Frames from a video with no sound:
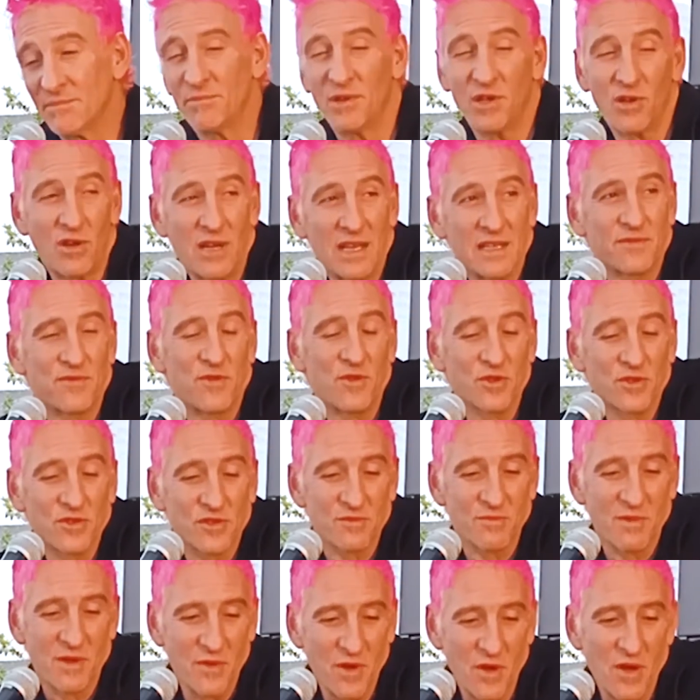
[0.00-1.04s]
veo las
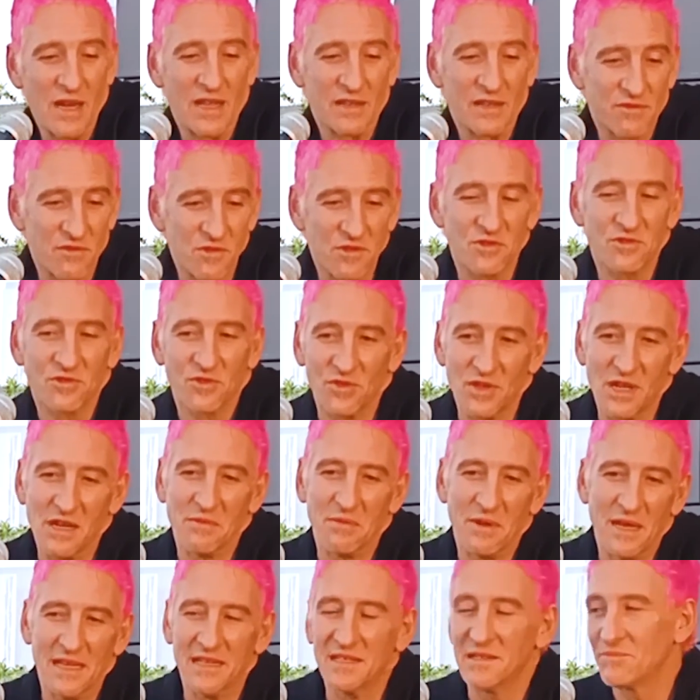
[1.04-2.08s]
fotos, me veo en las fotos con
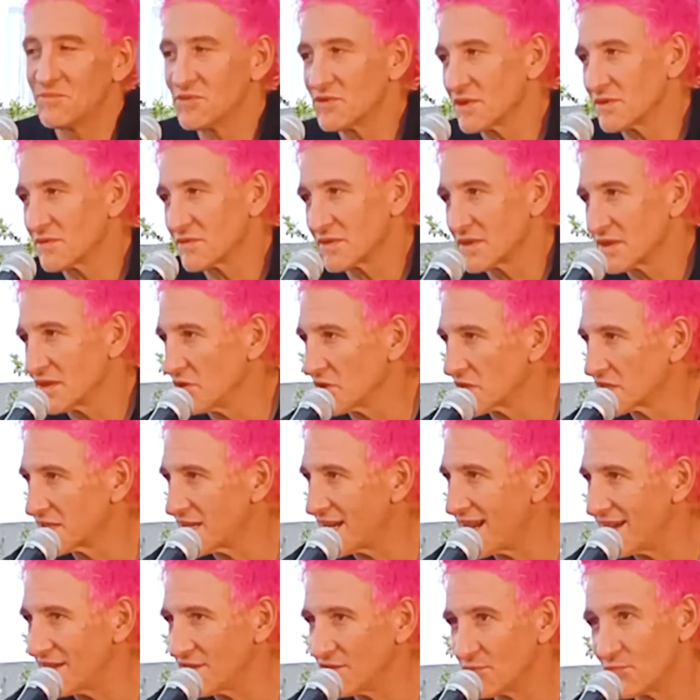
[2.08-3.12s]
el bass y lo
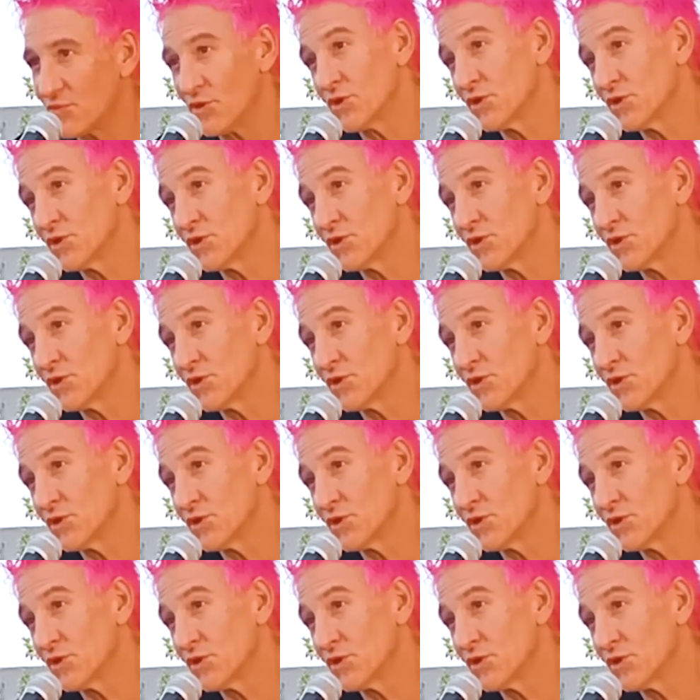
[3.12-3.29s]
extraño.